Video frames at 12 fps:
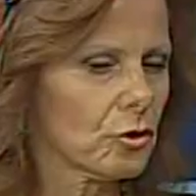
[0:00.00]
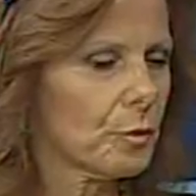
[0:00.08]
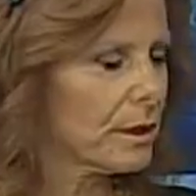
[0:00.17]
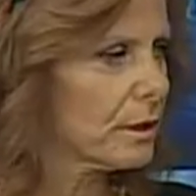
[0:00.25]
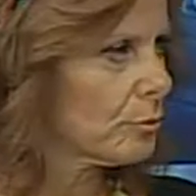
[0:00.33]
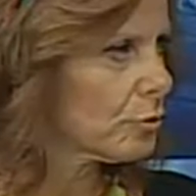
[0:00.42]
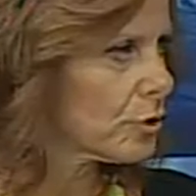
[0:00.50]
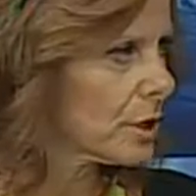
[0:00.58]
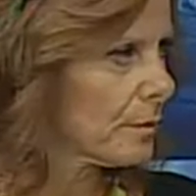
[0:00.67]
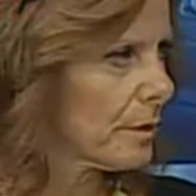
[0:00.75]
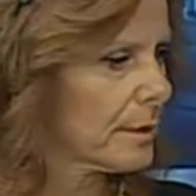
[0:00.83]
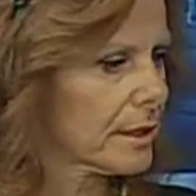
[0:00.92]
per le bugie,
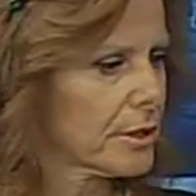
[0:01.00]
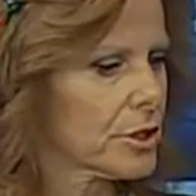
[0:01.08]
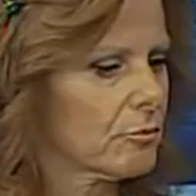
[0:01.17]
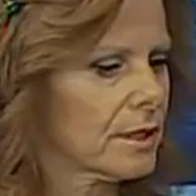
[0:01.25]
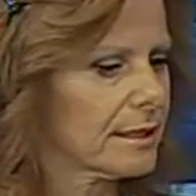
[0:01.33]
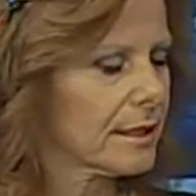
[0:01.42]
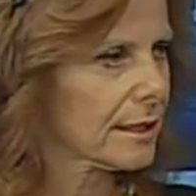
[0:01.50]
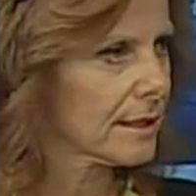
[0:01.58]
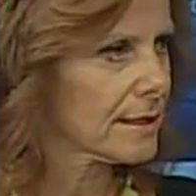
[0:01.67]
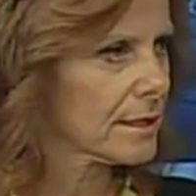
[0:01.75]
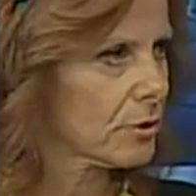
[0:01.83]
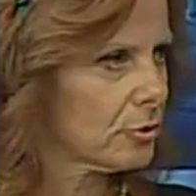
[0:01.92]
ma perché c'è
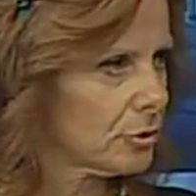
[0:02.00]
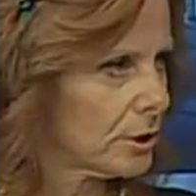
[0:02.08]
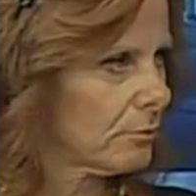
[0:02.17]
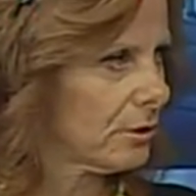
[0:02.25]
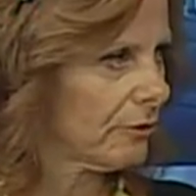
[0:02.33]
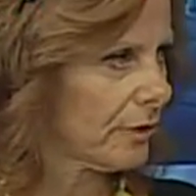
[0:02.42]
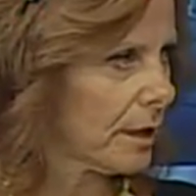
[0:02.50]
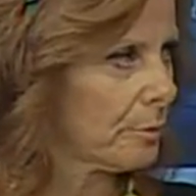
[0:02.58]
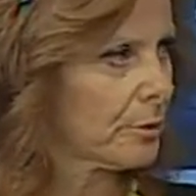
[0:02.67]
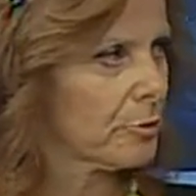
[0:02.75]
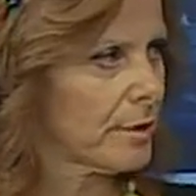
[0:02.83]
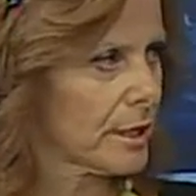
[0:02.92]
un'alternanza continua fra
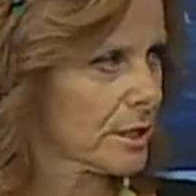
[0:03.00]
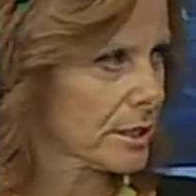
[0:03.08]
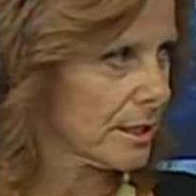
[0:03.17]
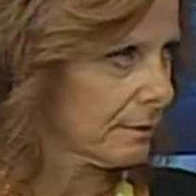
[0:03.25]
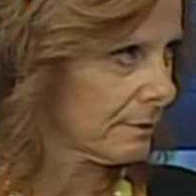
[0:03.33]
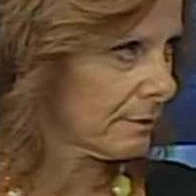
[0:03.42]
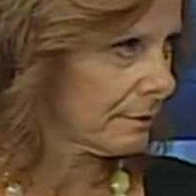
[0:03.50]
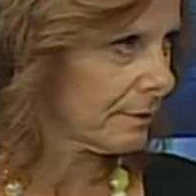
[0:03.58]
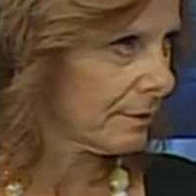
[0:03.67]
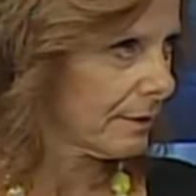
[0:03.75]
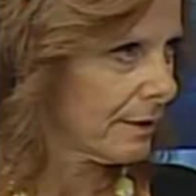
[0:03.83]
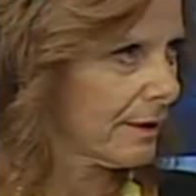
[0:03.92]
promesse
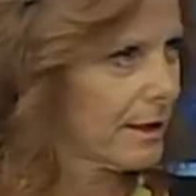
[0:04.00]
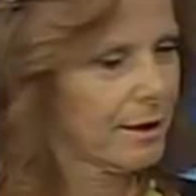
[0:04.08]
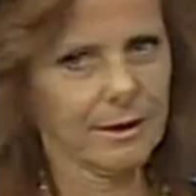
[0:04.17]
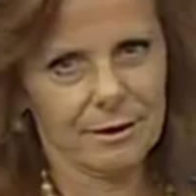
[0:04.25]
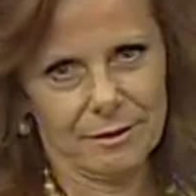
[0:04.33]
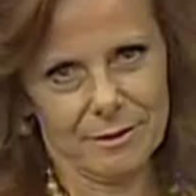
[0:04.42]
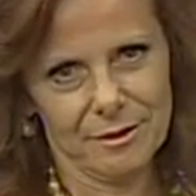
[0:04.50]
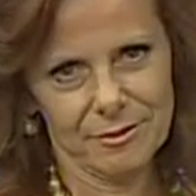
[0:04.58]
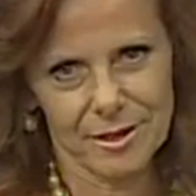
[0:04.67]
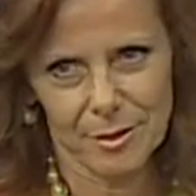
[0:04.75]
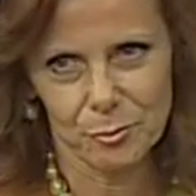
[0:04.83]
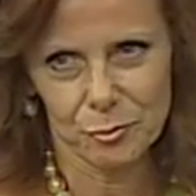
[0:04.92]
e, e,
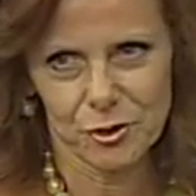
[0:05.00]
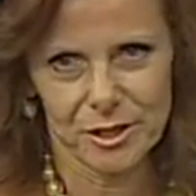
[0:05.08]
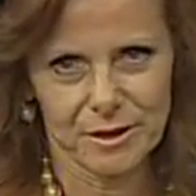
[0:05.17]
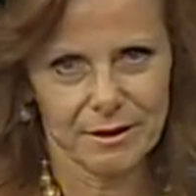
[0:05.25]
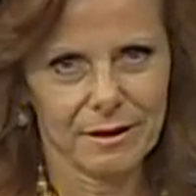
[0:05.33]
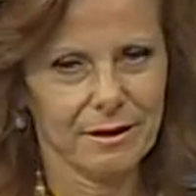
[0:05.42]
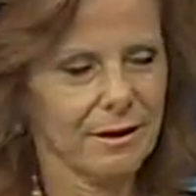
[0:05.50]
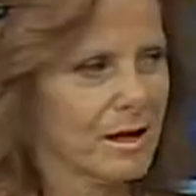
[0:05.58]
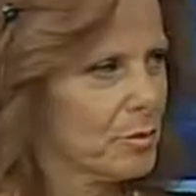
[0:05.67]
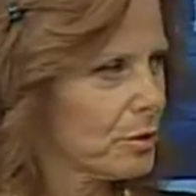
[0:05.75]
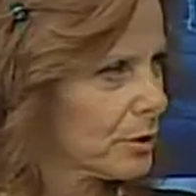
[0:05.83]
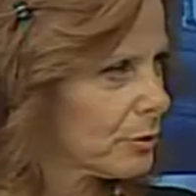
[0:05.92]
e bugie.
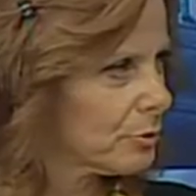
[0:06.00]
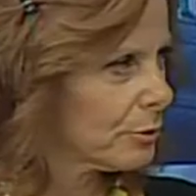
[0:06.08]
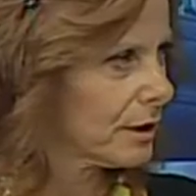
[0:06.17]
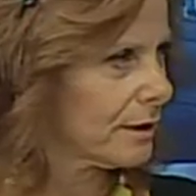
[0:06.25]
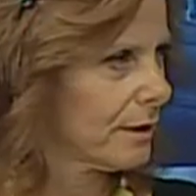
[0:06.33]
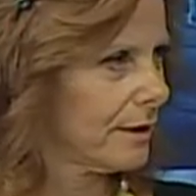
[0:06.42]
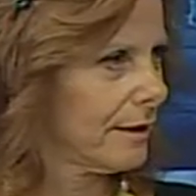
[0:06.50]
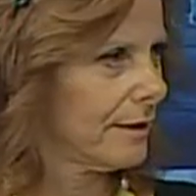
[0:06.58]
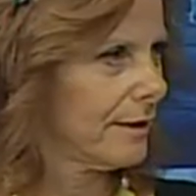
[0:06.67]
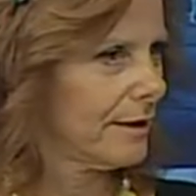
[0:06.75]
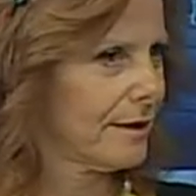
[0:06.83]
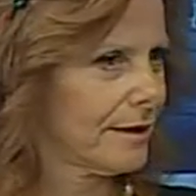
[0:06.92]
Per cui
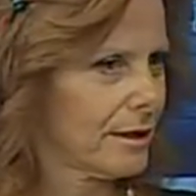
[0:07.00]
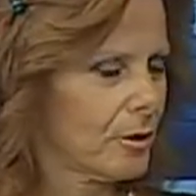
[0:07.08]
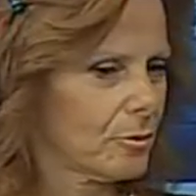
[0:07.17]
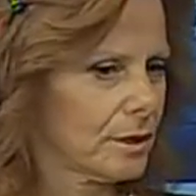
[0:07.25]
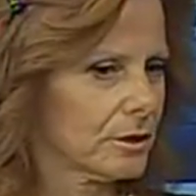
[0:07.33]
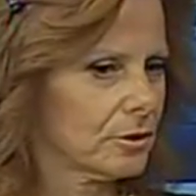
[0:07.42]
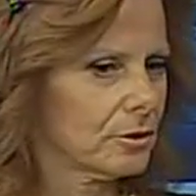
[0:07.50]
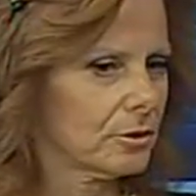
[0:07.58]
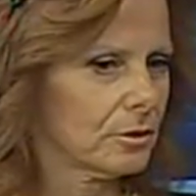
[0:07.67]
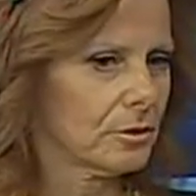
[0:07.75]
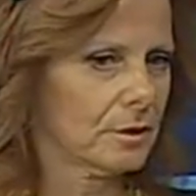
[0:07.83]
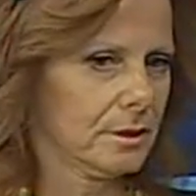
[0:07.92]
eh,
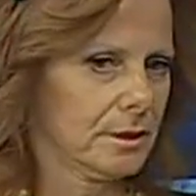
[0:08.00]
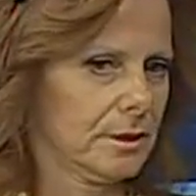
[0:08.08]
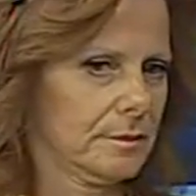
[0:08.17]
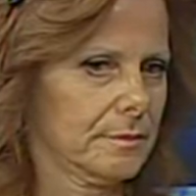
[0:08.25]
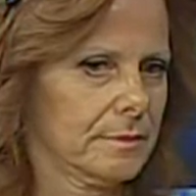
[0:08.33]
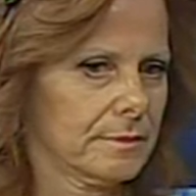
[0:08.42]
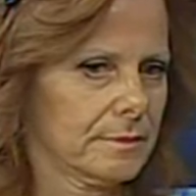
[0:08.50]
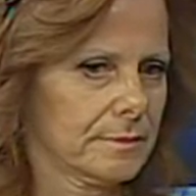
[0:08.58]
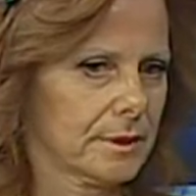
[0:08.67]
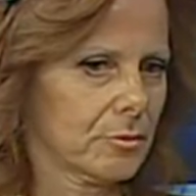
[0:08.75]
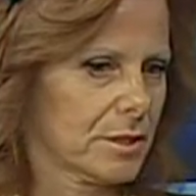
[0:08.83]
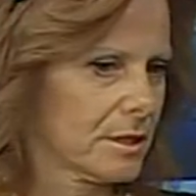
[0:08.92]
quando eh,
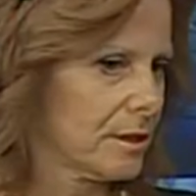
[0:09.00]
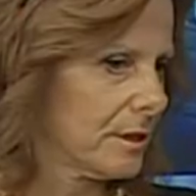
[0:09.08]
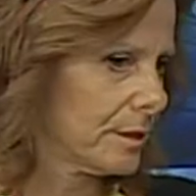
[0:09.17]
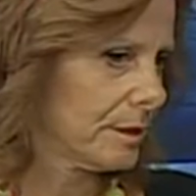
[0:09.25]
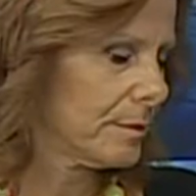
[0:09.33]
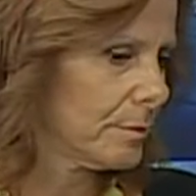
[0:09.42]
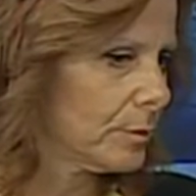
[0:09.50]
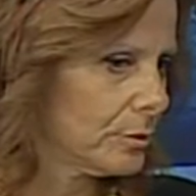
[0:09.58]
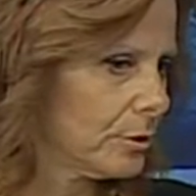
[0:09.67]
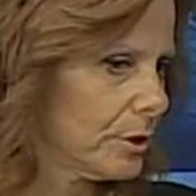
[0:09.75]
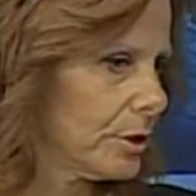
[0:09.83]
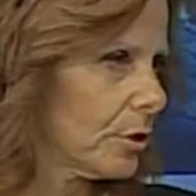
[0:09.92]
queste
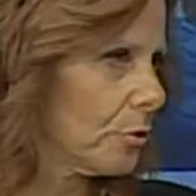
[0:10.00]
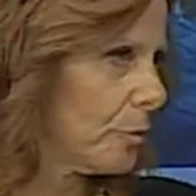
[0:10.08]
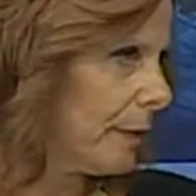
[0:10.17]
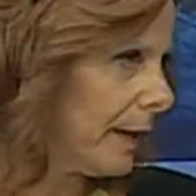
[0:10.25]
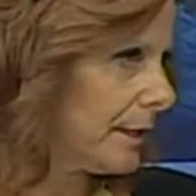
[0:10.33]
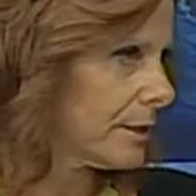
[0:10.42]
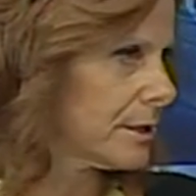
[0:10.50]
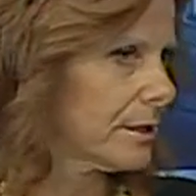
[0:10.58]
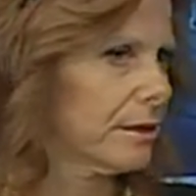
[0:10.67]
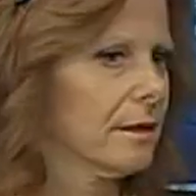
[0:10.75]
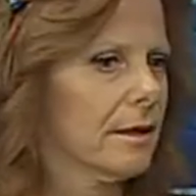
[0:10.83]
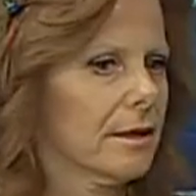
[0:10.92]
mogli, compagne,
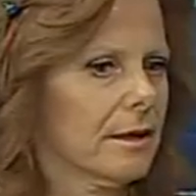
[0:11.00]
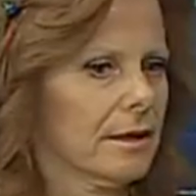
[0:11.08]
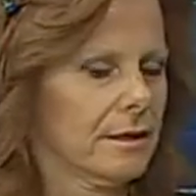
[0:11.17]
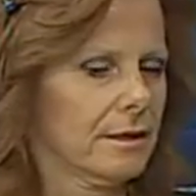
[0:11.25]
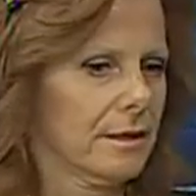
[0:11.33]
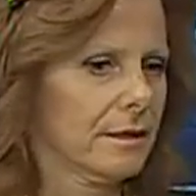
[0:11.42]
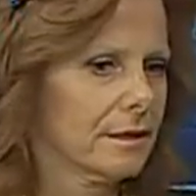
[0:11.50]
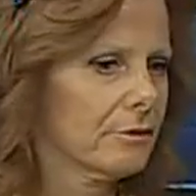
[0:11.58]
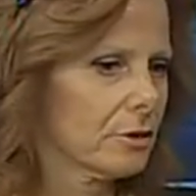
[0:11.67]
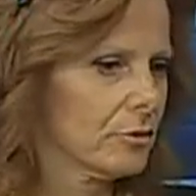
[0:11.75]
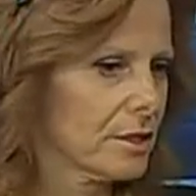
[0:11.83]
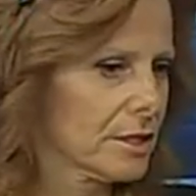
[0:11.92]
eh,
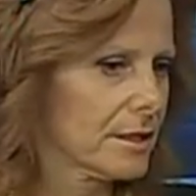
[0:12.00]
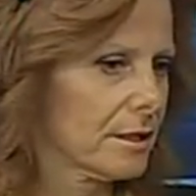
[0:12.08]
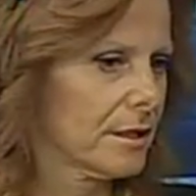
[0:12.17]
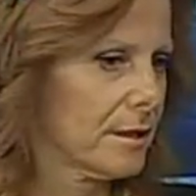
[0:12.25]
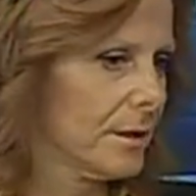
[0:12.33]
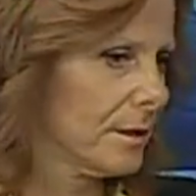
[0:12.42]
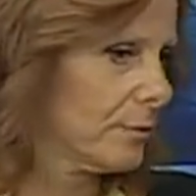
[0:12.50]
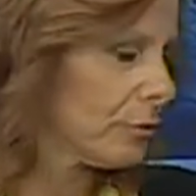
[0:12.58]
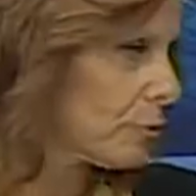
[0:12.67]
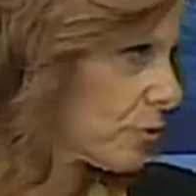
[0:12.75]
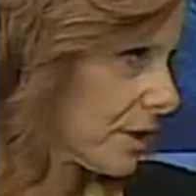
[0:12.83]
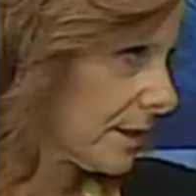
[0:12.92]
arrivano a essere eh,
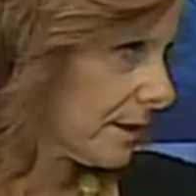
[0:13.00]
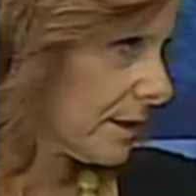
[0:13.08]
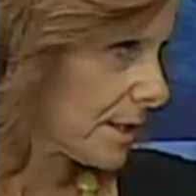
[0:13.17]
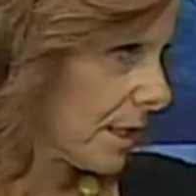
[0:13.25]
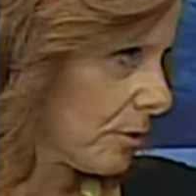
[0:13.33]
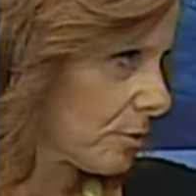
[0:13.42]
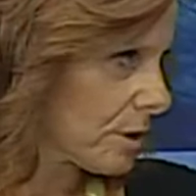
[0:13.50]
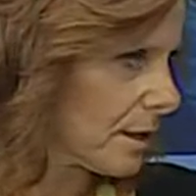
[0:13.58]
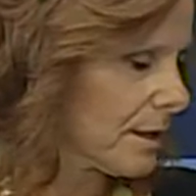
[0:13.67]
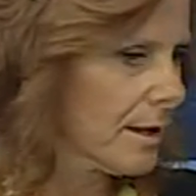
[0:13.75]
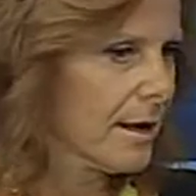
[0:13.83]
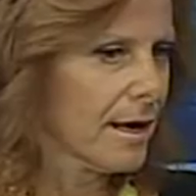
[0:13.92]
frustrate, esauste,
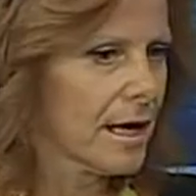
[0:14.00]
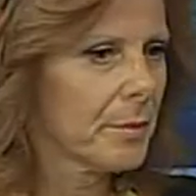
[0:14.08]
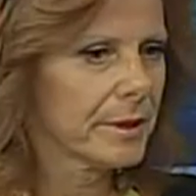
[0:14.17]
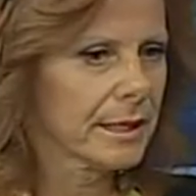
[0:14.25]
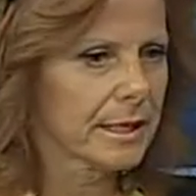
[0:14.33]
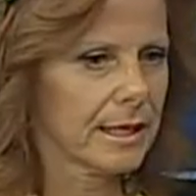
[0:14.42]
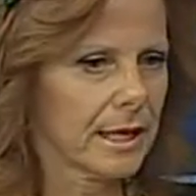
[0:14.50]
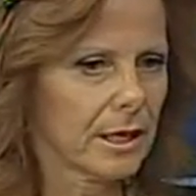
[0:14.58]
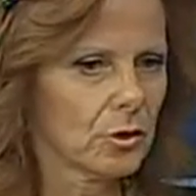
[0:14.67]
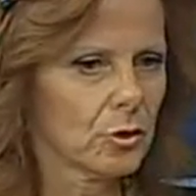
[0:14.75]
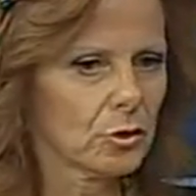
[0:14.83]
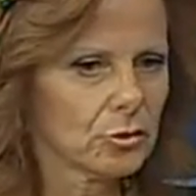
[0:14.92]
è perché
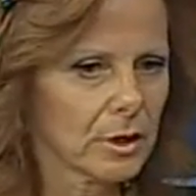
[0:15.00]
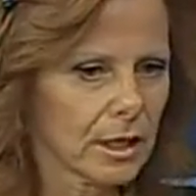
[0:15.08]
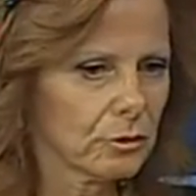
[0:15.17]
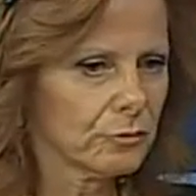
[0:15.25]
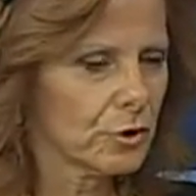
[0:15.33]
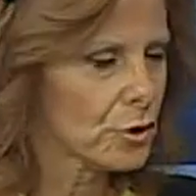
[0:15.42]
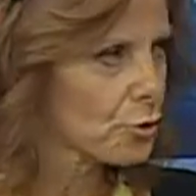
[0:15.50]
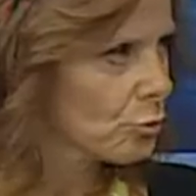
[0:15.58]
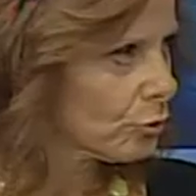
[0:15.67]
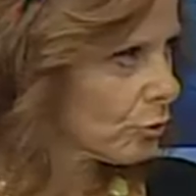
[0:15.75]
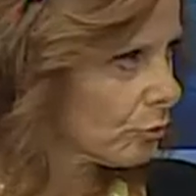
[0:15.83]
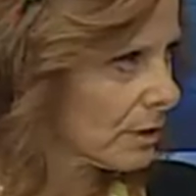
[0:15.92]
hanno, hanno
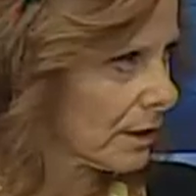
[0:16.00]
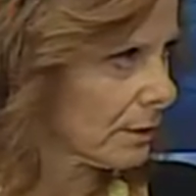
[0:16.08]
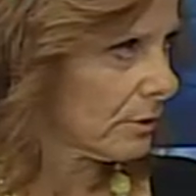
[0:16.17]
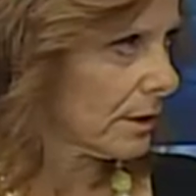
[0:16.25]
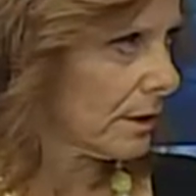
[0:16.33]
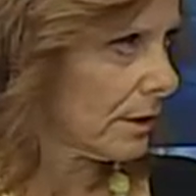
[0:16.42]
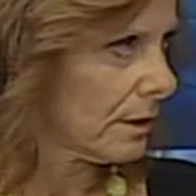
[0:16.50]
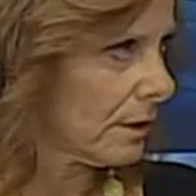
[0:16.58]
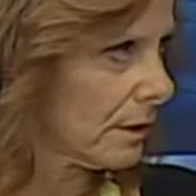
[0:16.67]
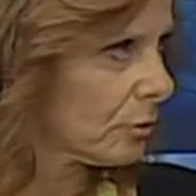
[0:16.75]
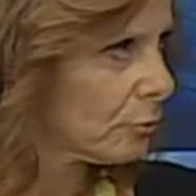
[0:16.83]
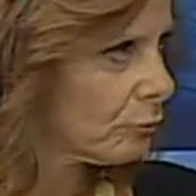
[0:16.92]
vissuto una, una,
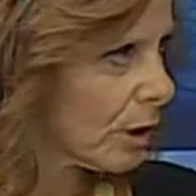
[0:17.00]
una